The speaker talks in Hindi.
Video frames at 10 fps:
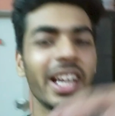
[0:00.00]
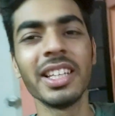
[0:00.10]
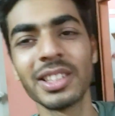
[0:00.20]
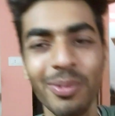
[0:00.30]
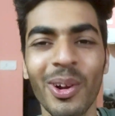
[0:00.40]
दैट
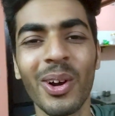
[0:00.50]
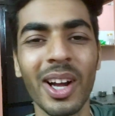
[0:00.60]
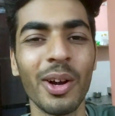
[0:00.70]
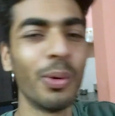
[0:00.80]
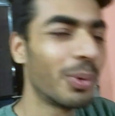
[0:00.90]
इज द ब्लॉग
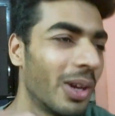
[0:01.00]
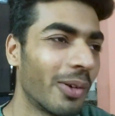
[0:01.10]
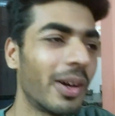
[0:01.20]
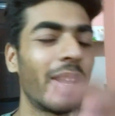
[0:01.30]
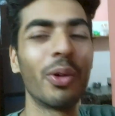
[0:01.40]
आई होप यू
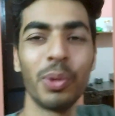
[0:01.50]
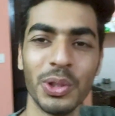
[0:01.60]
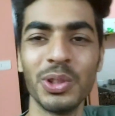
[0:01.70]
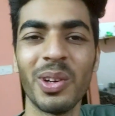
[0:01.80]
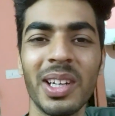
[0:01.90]
लव इट आई होप यू
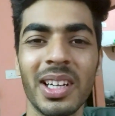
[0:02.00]
एंजॉय